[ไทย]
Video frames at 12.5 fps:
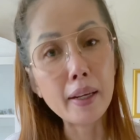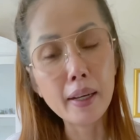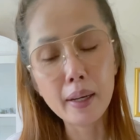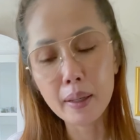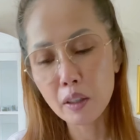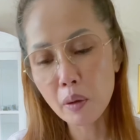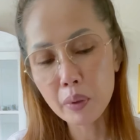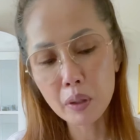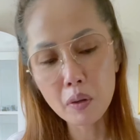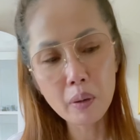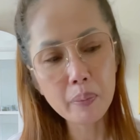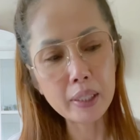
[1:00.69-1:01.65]
นะคะ ต้องเป็น
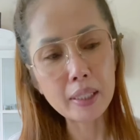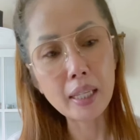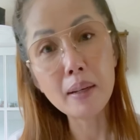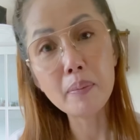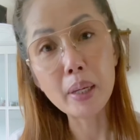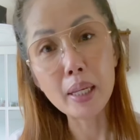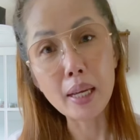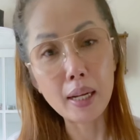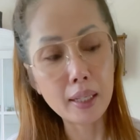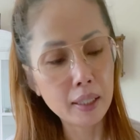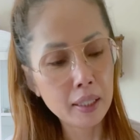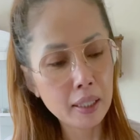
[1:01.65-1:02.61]
คนไปเส้นไปยัง
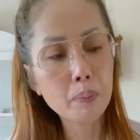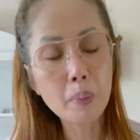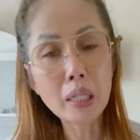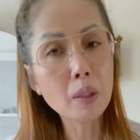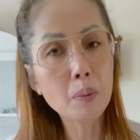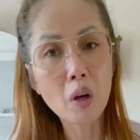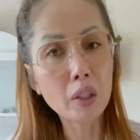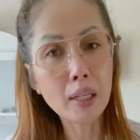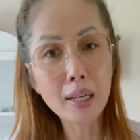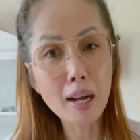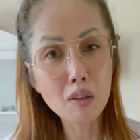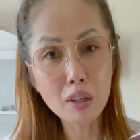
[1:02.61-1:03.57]
พาสปอร์ต
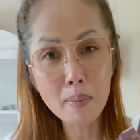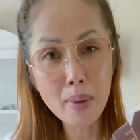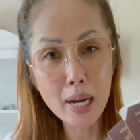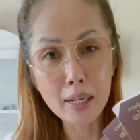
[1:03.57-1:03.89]
ทั้งเก่าทั้งใหม่